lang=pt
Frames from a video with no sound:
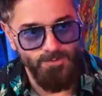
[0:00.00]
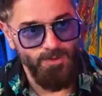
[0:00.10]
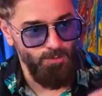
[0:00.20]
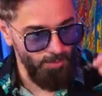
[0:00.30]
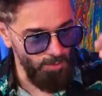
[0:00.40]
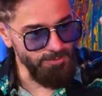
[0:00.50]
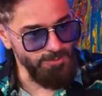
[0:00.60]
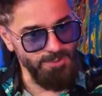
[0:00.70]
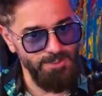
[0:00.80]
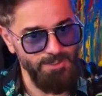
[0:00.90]
não é um
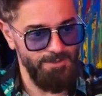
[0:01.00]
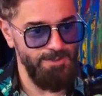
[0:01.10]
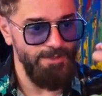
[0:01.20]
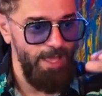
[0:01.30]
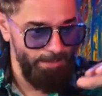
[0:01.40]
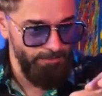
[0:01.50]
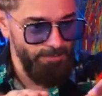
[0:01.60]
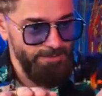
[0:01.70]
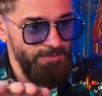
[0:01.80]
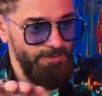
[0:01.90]
monte que, que dá para
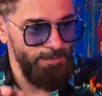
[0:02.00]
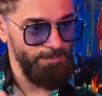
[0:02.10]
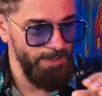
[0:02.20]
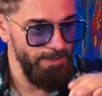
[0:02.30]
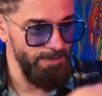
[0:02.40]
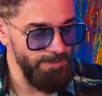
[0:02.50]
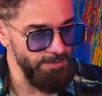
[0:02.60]
você ver. Que você entra,